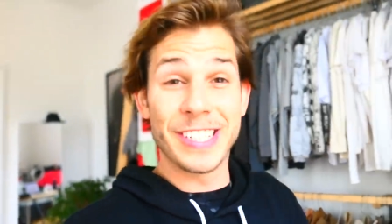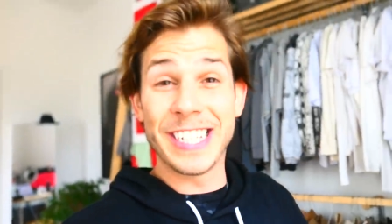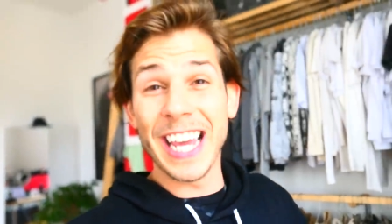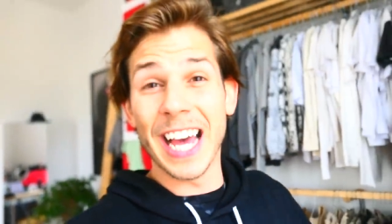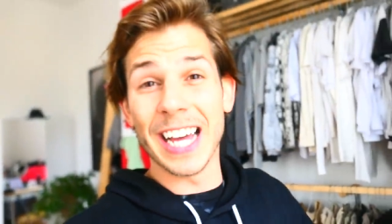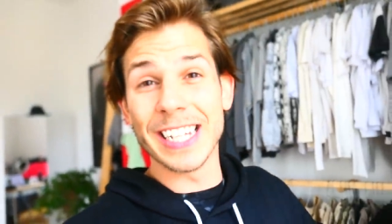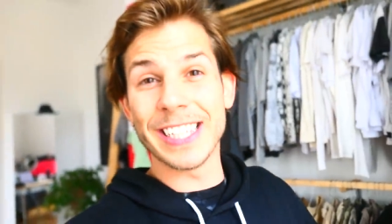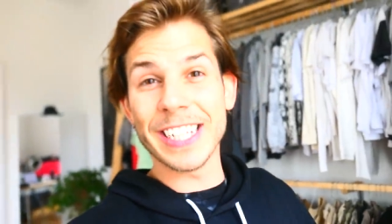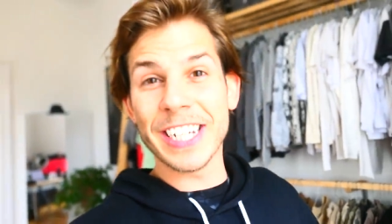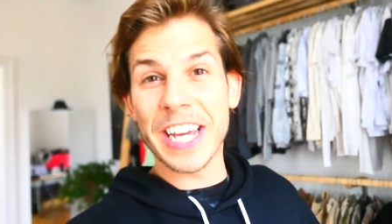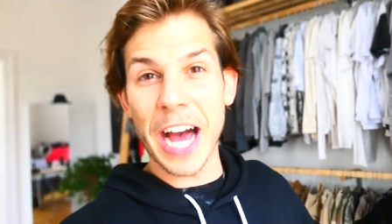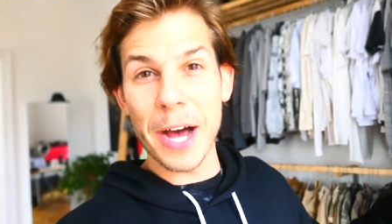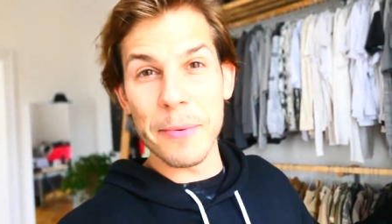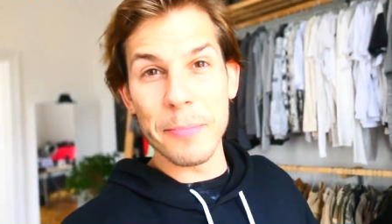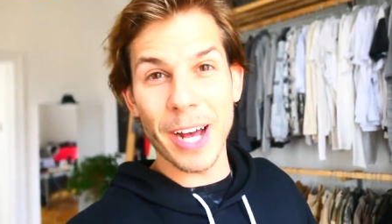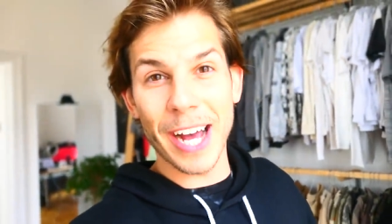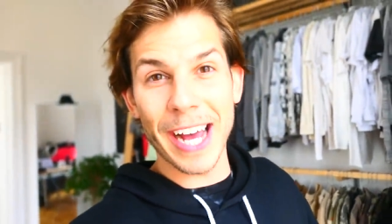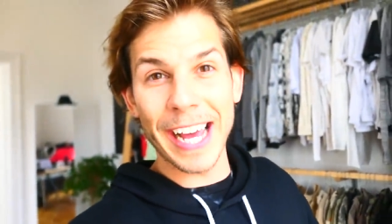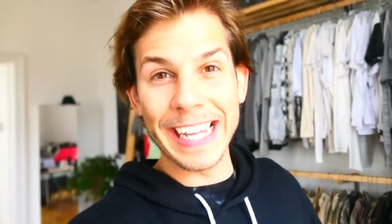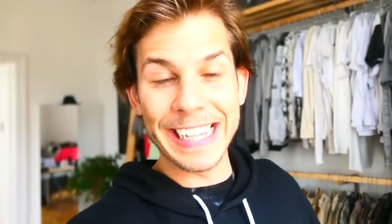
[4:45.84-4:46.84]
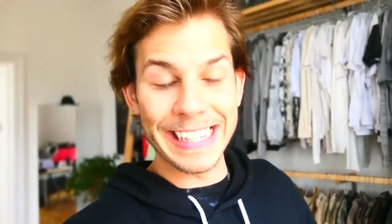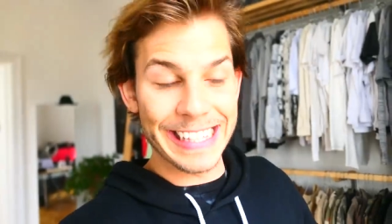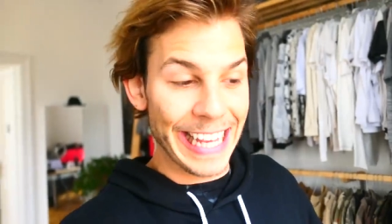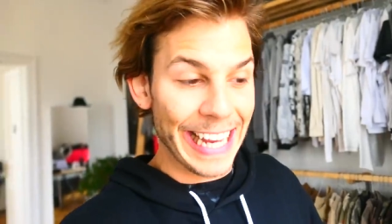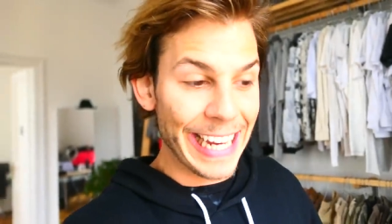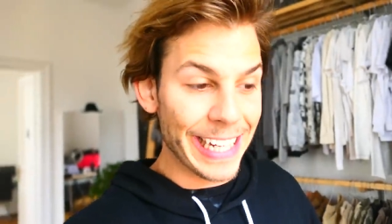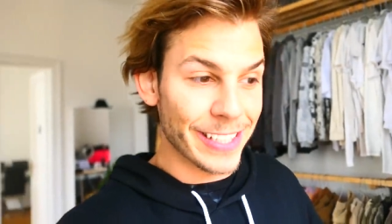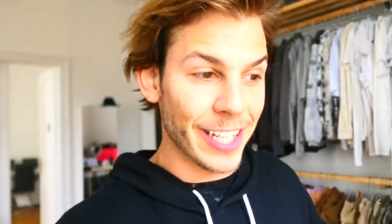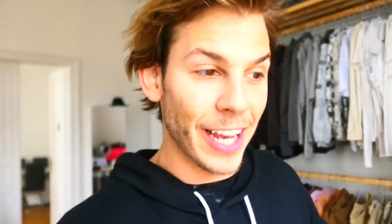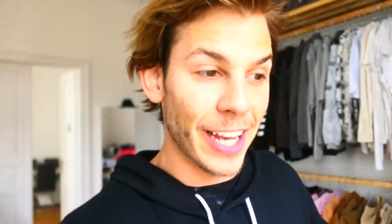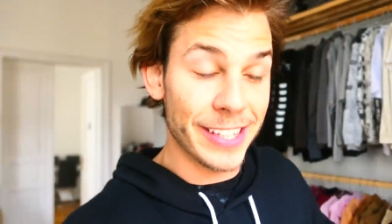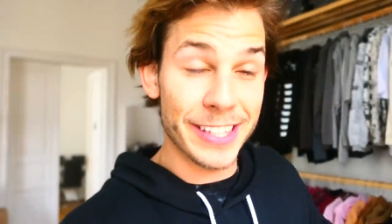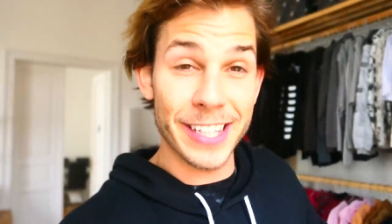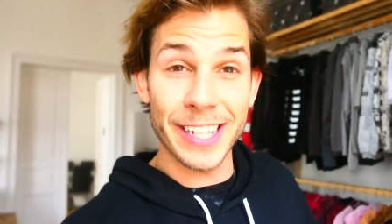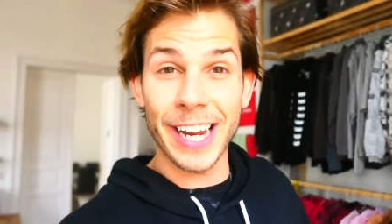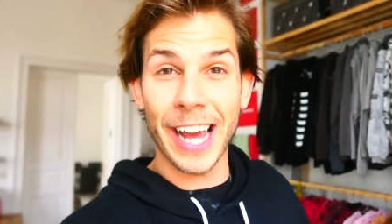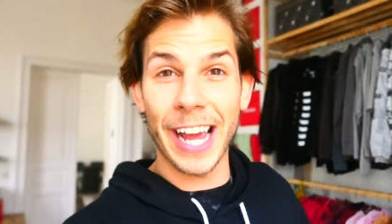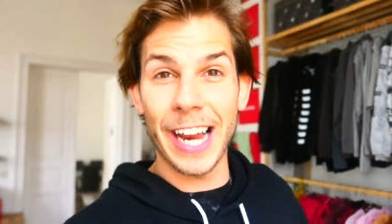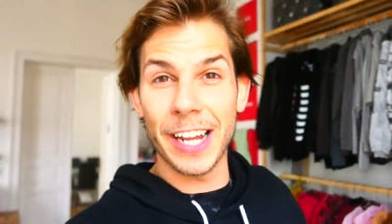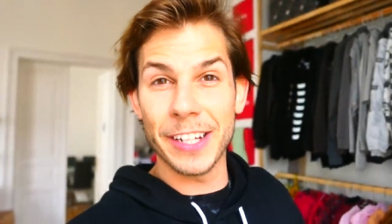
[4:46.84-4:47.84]
sie hat die Kamera entdeckt, hat
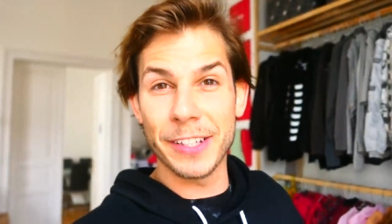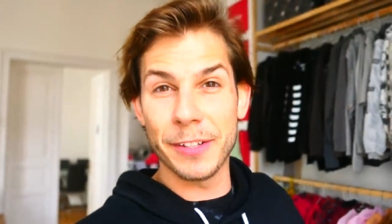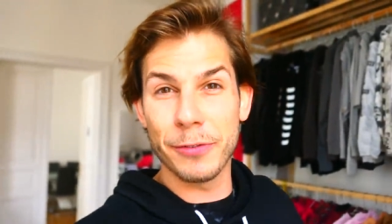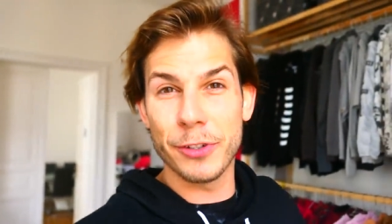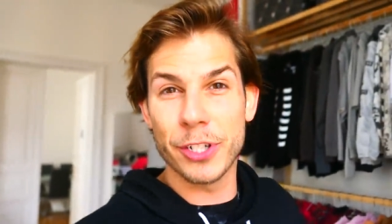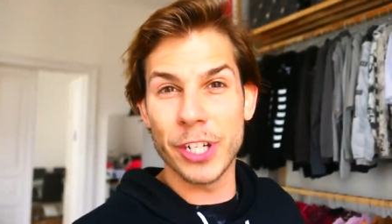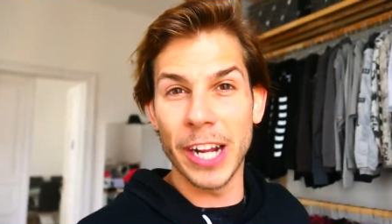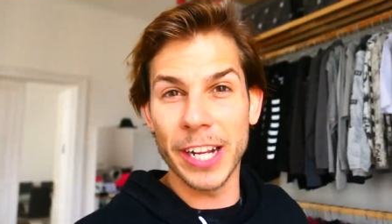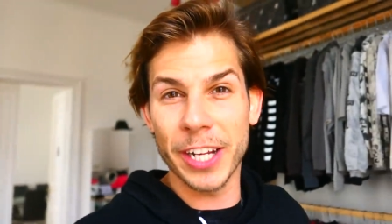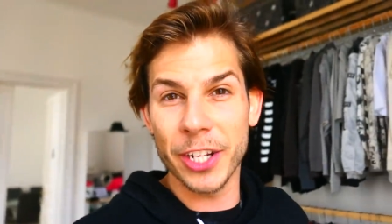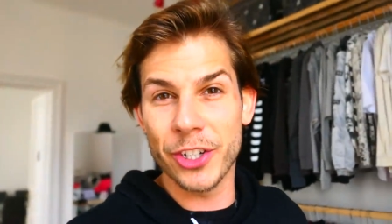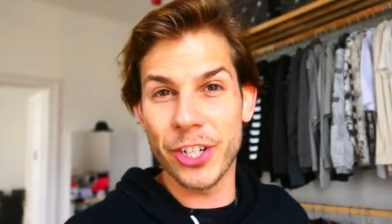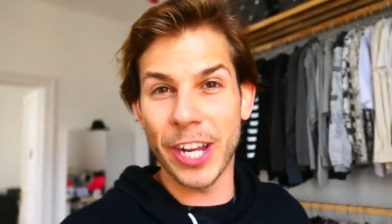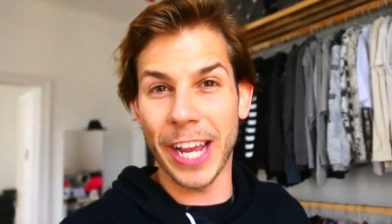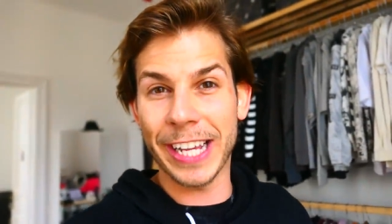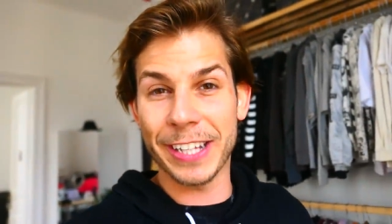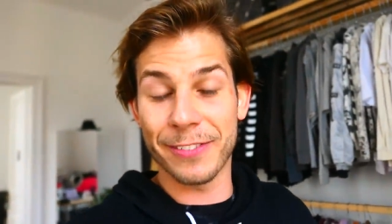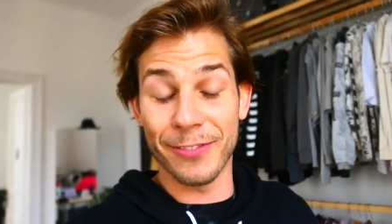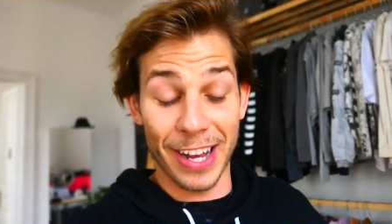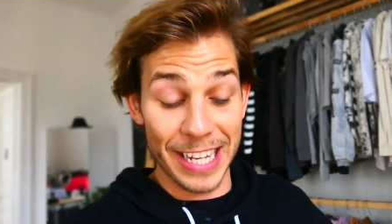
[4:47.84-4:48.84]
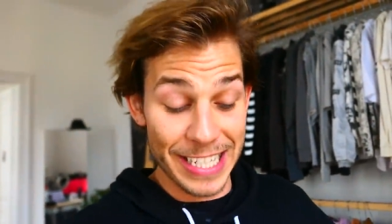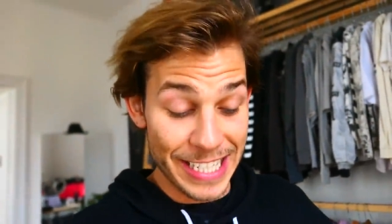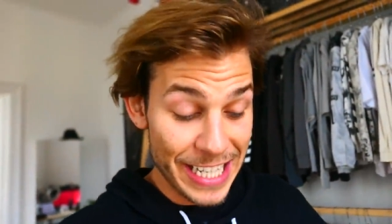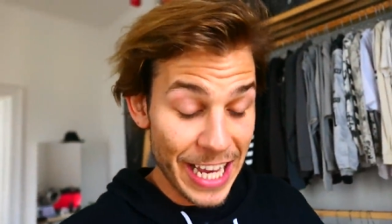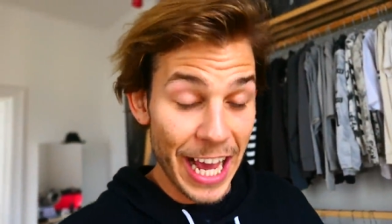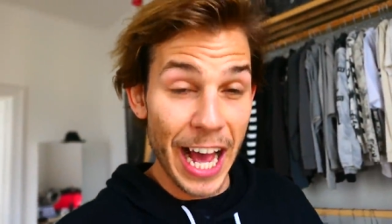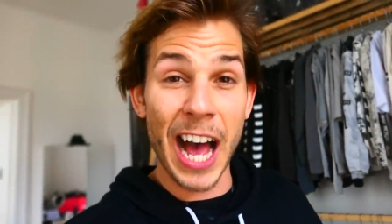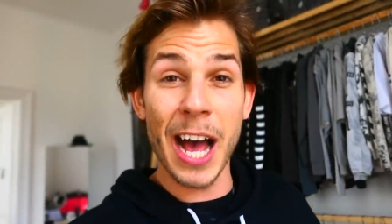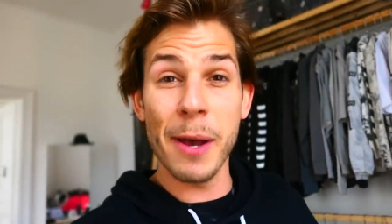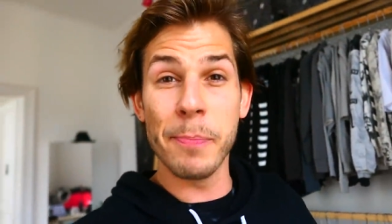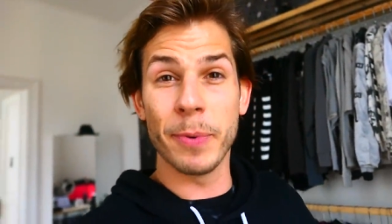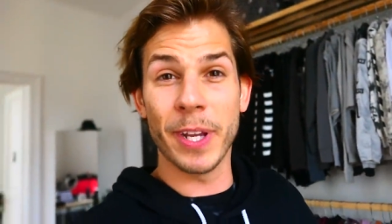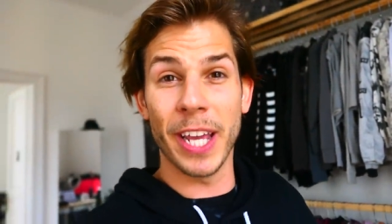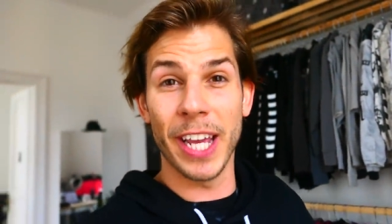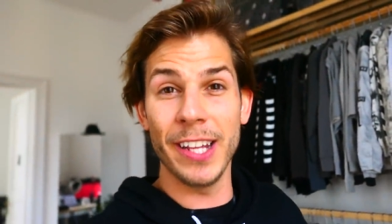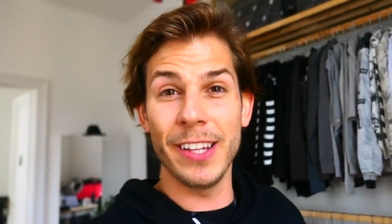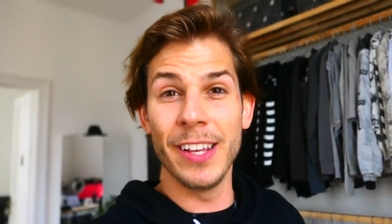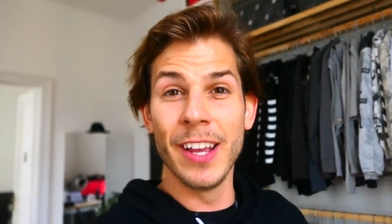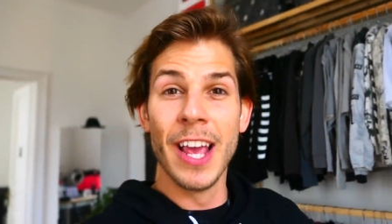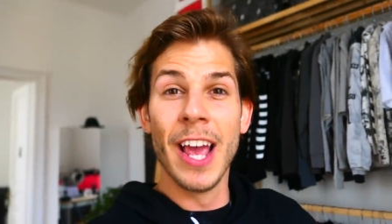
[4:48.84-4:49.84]
dann relativ schnell gecheckt, was hier
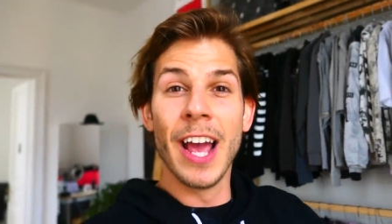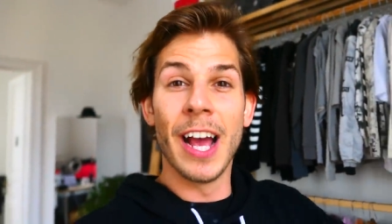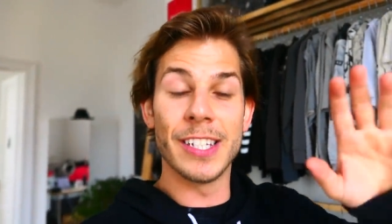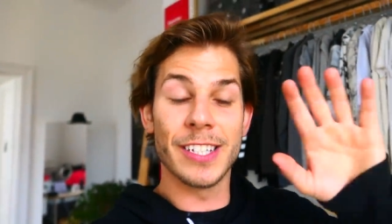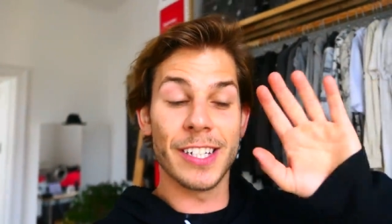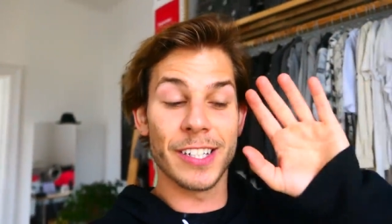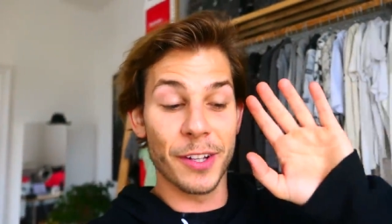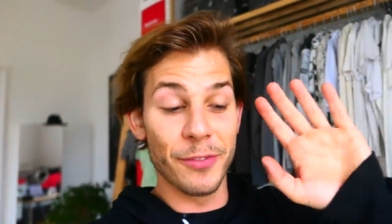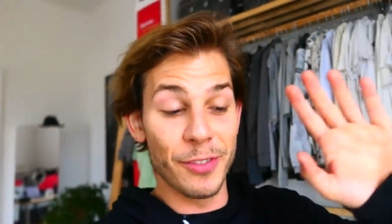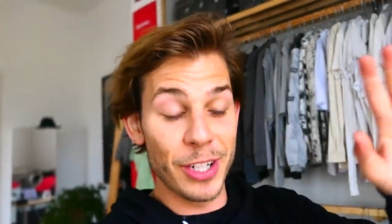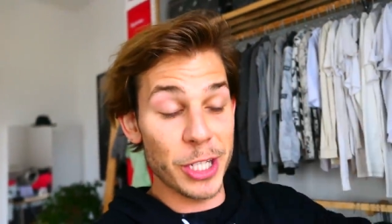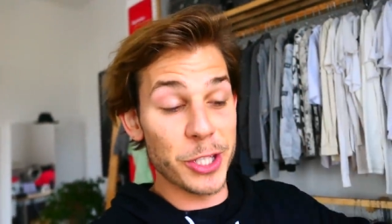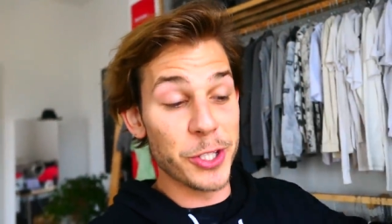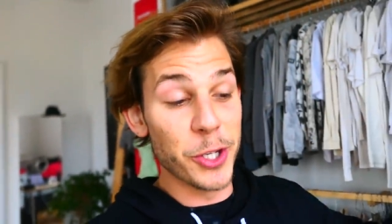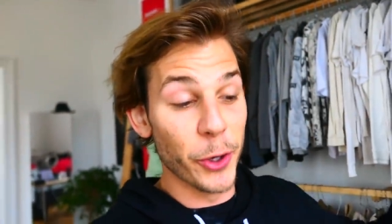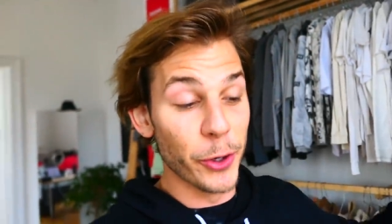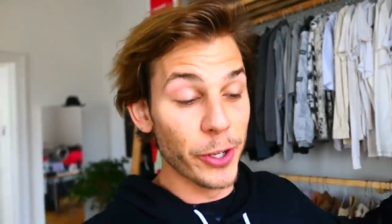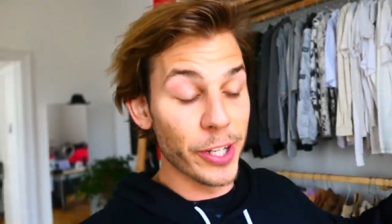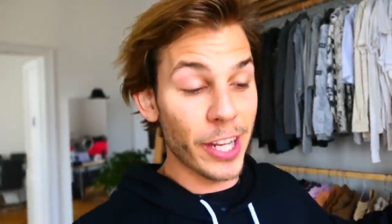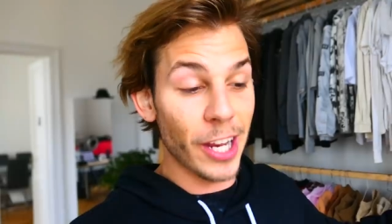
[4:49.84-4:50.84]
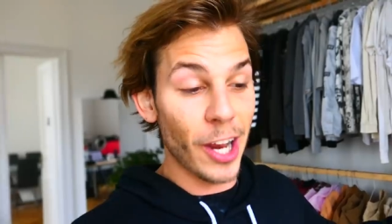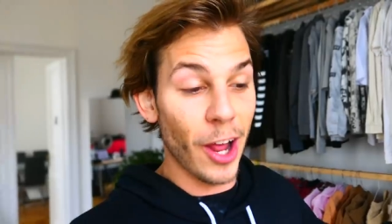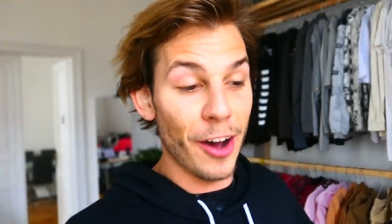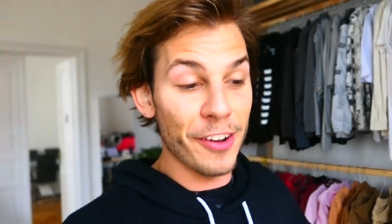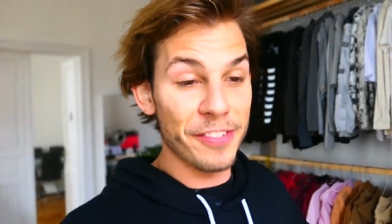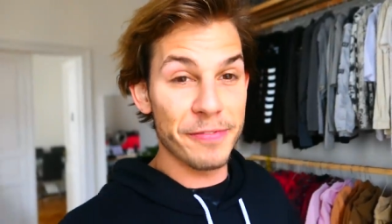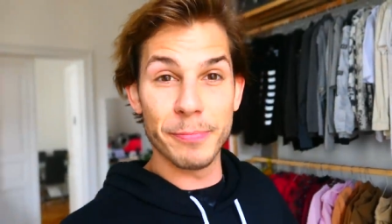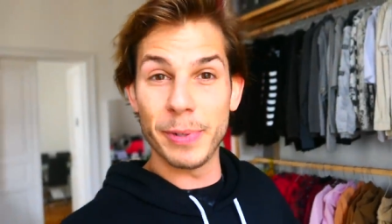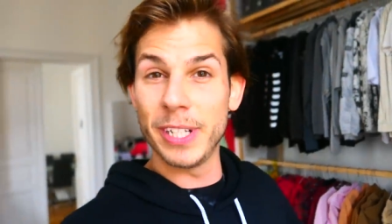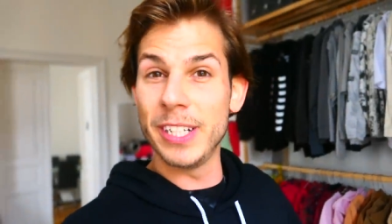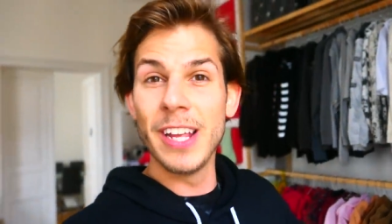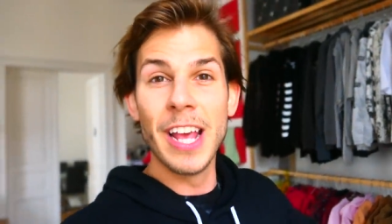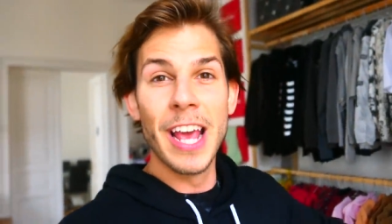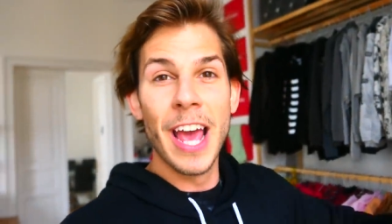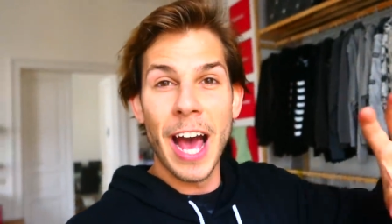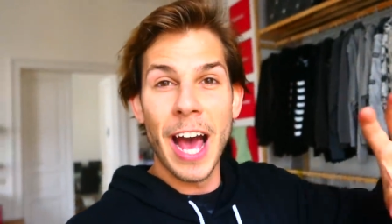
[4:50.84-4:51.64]
abgeht. Als ich dann wieder zurückgelaufen bin,